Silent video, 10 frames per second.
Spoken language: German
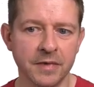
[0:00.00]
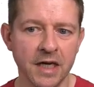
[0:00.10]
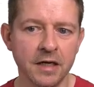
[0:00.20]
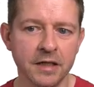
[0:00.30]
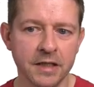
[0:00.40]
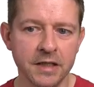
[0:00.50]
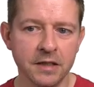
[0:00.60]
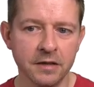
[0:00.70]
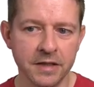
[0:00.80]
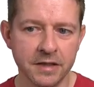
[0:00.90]
Ja,
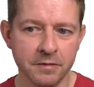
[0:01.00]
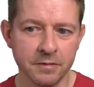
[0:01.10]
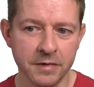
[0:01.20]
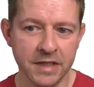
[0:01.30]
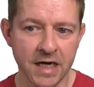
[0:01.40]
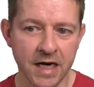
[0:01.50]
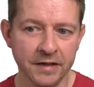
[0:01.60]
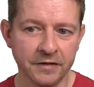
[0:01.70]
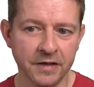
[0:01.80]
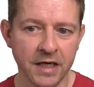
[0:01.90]
hier die
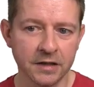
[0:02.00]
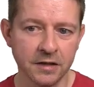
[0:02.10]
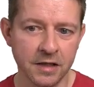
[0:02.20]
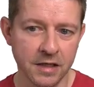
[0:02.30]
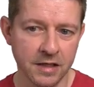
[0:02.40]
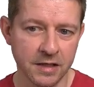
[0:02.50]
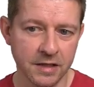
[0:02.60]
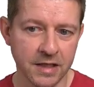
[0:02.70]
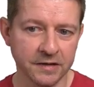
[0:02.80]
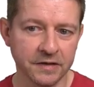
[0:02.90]
1 sagt,
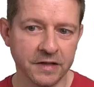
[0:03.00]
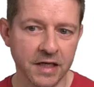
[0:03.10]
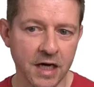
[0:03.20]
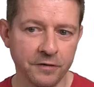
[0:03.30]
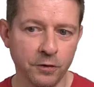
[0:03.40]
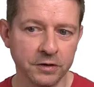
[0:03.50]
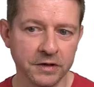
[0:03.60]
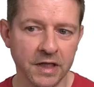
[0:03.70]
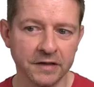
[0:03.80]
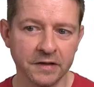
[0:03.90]
das ist der nachfolgende
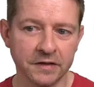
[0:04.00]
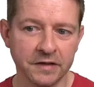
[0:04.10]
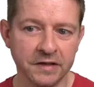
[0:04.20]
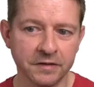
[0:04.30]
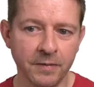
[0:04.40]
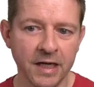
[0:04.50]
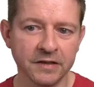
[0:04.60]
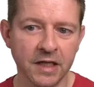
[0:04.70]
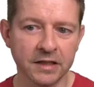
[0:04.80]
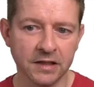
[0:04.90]
Datensatz. Die 2
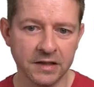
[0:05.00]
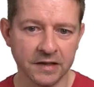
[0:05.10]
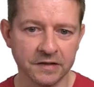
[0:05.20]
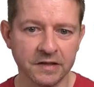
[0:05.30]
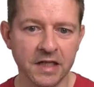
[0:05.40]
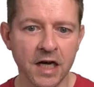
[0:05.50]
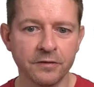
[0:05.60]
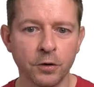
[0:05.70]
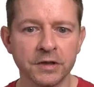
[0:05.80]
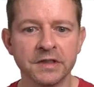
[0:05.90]
sagt, das ist der
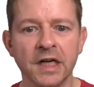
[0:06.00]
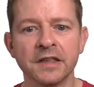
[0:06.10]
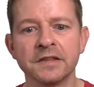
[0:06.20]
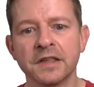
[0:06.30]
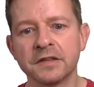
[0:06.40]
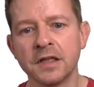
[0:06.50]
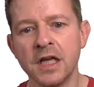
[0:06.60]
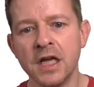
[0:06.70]
nachfolgende Datensatz.